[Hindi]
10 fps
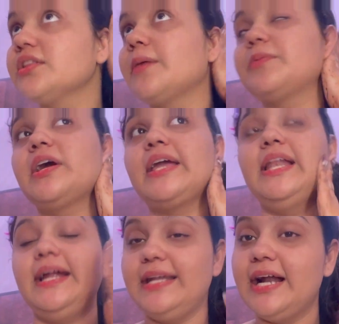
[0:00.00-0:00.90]
तब तक के
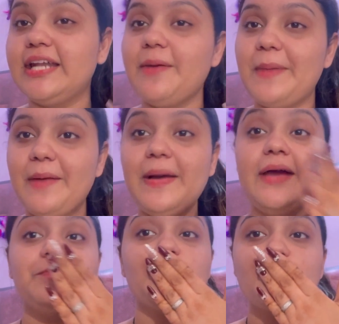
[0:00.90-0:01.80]
लिए टाटा बाय
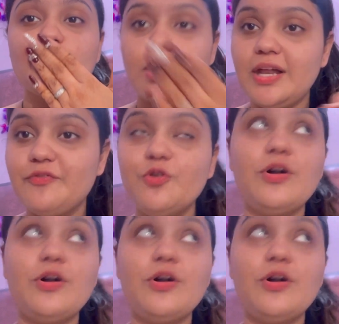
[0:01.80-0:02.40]
बाय लव यू